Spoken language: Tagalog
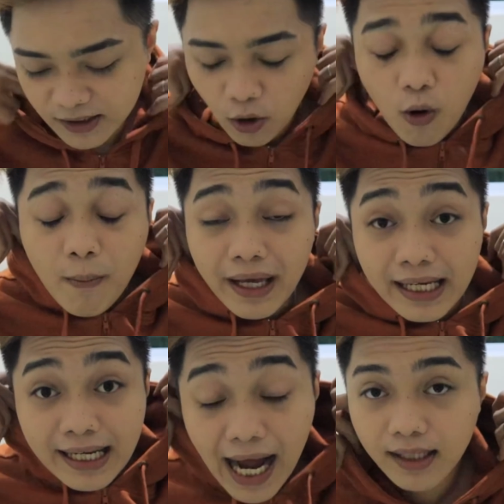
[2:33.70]
Oh my
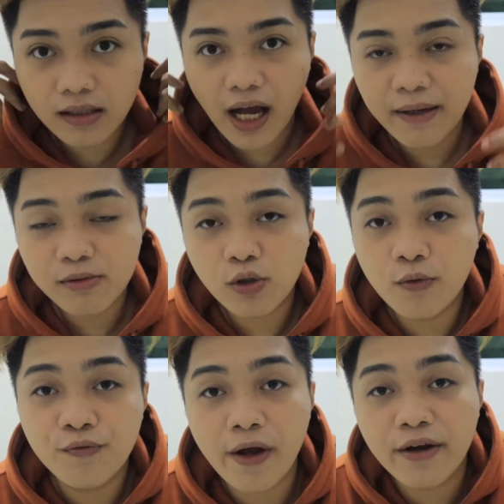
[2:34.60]
God! I'm
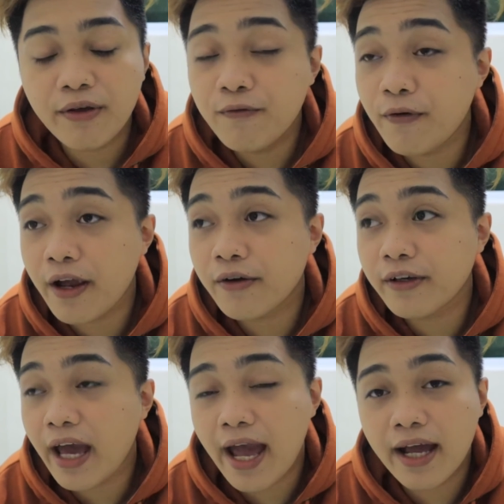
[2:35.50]
so very,
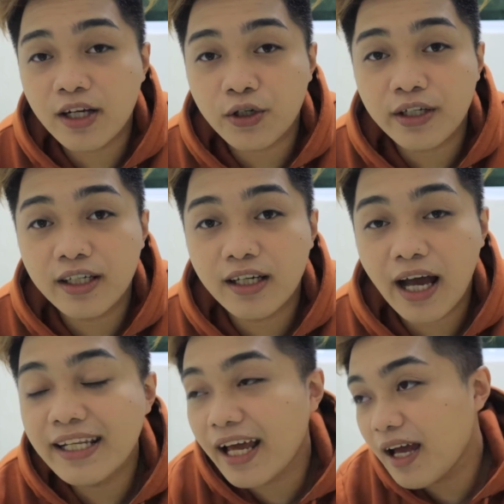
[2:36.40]
very angry.
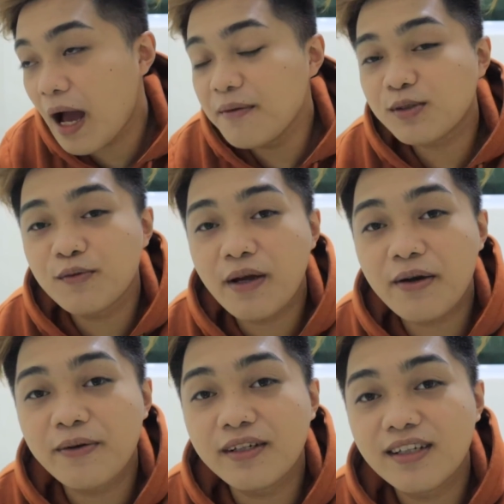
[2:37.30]
And I'm so
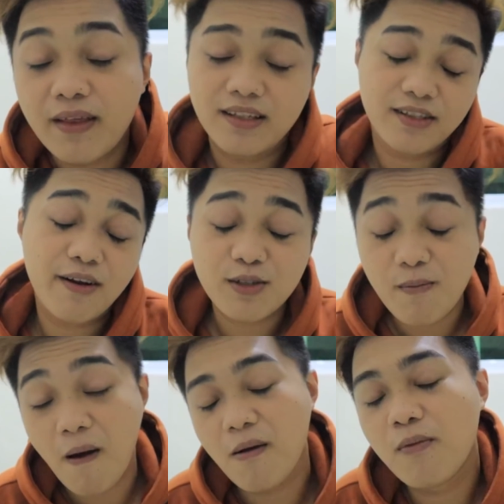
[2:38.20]
very... Di, seryoso
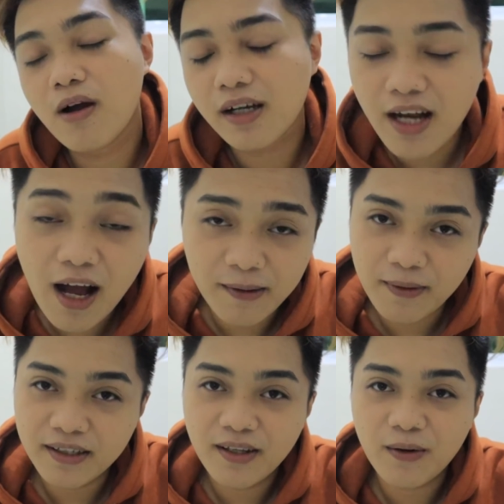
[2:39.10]
mga kabugang,
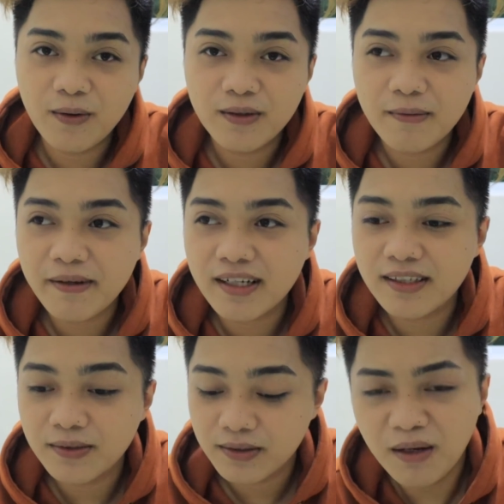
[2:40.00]
nakakabahan ako na parang
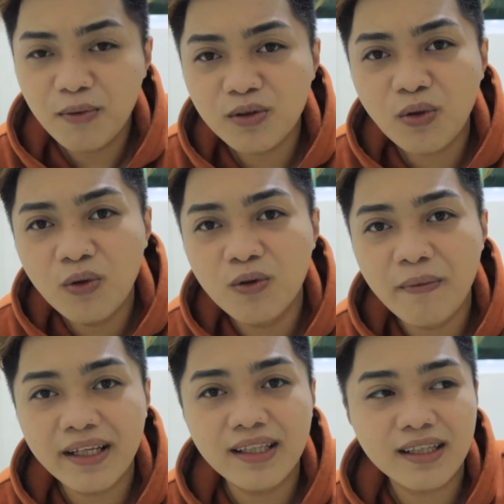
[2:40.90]
ano. Tinan mo yung tunog,
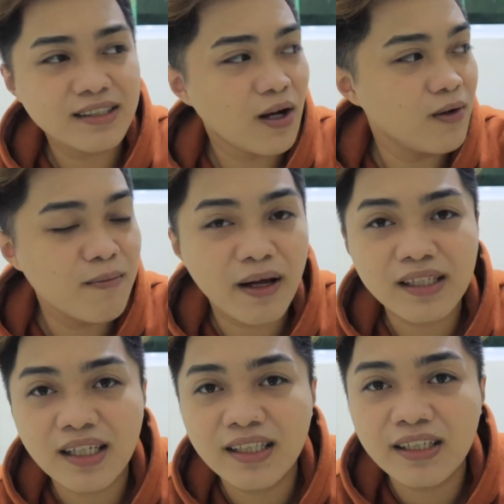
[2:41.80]
men. Tapos ako lang
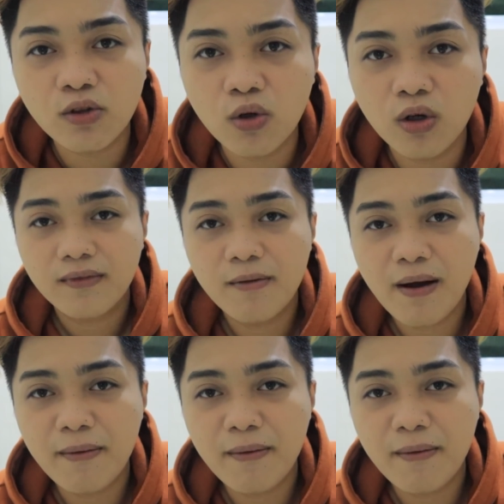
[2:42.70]
mag-isa dito. ba diba?